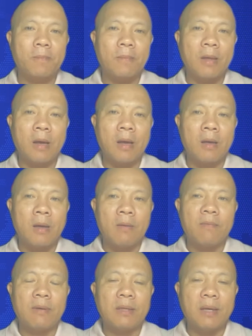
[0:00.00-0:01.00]
đó.
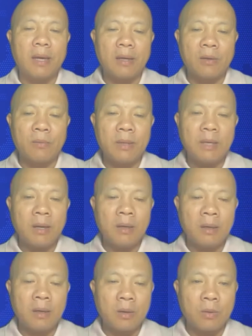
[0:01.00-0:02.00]
Và thực hành lòng biết
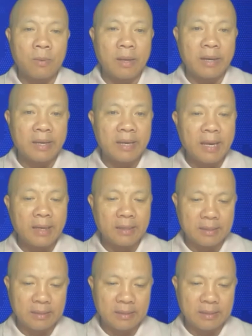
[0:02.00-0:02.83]
ơn là cũng là cái cách